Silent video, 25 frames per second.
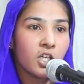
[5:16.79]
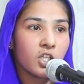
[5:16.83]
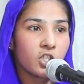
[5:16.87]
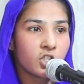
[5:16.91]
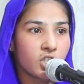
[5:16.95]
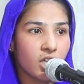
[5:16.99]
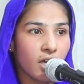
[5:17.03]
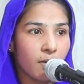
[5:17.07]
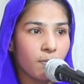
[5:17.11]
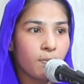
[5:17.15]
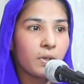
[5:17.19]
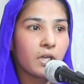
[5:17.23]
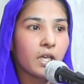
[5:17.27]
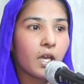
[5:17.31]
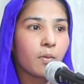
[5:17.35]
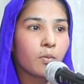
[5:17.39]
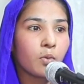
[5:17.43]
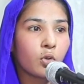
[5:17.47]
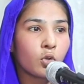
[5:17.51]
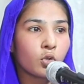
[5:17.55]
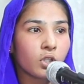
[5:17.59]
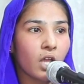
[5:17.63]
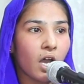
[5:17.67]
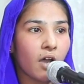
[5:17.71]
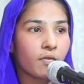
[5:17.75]
जब भी हम
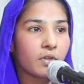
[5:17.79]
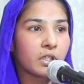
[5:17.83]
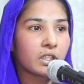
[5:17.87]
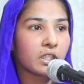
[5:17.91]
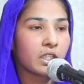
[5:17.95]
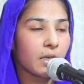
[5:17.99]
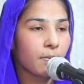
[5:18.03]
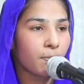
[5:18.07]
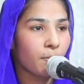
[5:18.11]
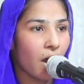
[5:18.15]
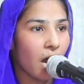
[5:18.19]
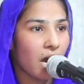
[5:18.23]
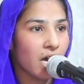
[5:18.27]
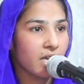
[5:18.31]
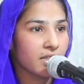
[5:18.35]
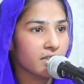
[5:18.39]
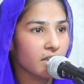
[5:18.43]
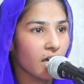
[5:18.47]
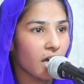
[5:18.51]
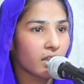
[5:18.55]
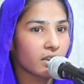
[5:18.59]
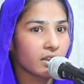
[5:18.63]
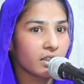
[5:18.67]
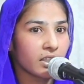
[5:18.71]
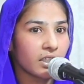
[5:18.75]
खुदावन के पास
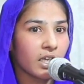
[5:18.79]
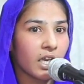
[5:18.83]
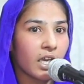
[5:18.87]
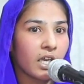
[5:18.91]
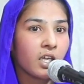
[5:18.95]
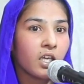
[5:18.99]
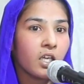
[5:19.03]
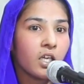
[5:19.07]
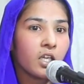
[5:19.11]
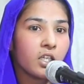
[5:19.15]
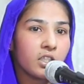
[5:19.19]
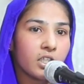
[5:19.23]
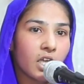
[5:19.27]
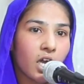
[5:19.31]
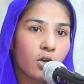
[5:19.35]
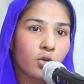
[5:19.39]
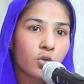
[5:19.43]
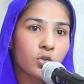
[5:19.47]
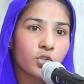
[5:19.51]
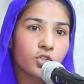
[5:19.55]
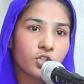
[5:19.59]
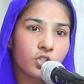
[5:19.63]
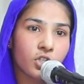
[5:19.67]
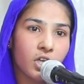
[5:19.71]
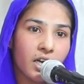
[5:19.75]
आते हैं या
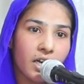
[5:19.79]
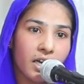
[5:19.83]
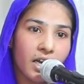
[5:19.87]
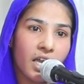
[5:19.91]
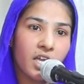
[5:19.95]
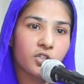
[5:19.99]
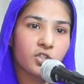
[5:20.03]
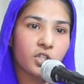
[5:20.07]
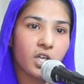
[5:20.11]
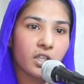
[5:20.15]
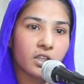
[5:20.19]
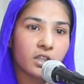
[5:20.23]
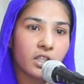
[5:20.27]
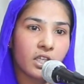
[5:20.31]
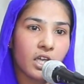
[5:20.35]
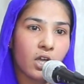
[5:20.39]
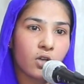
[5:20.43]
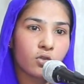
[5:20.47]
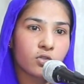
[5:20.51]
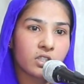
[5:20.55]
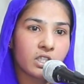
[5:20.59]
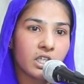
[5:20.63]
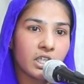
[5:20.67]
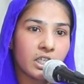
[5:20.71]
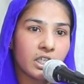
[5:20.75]
कुछ करना चाहते हैं
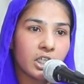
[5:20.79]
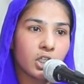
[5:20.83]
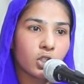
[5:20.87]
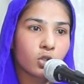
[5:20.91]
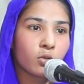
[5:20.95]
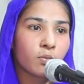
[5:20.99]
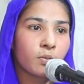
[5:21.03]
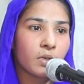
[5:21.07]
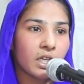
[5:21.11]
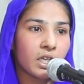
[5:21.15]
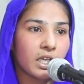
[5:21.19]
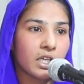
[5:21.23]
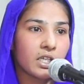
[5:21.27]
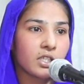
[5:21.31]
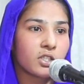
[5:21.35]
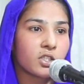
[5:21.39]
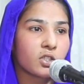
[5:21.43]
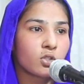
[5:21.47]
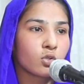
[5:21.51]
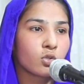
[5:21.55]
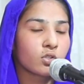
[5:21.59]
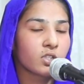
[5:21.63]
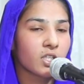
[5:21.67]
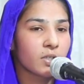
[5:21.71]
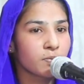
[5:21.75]
उसके लिए तो मेरे
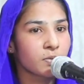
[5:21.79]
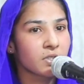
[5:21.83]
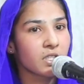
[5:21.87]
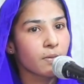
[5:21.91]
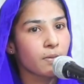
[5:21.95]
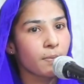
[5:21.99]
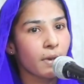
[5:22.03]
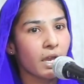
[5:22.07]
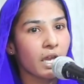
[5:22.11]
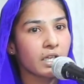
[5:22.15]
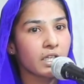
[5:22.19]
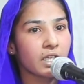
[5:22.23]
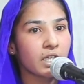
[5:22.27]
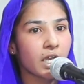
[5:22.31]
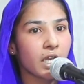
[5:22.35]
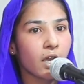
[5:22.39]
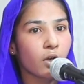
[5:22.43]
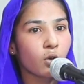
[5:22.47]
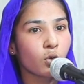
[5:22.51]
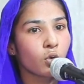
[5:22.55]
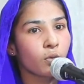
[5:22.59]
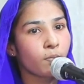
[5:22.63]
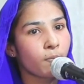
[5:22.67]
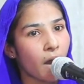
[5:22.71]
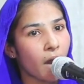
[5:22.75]
जिसो सबसे पहली है
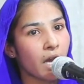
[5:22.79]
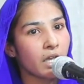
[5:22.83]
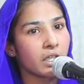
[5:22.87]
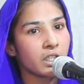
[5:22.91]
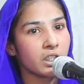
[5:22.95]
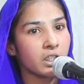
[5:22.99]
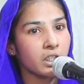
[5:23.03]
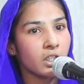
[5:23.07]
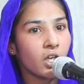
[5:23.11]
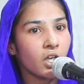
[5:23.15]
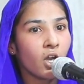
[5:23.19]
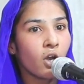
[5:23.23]
कुर्बानी